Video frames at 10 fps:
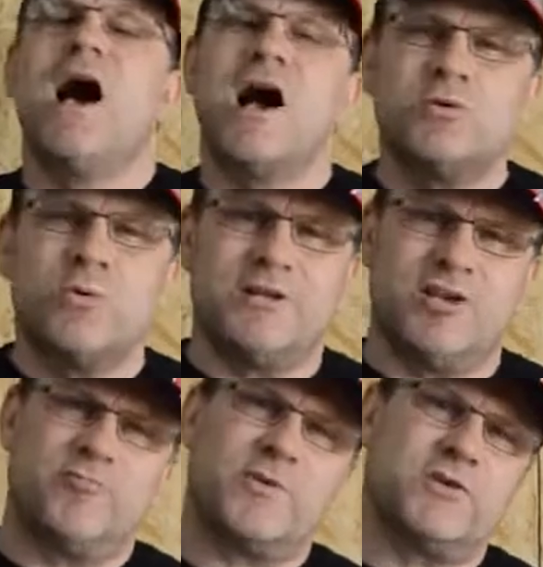
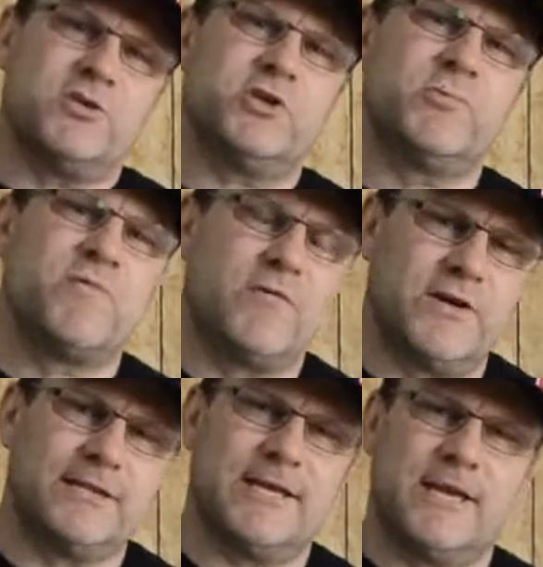Aktualnie wprowadziliśmy w
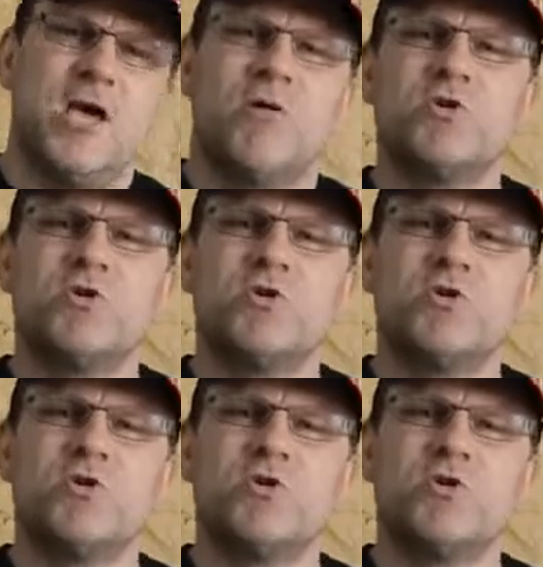ofertę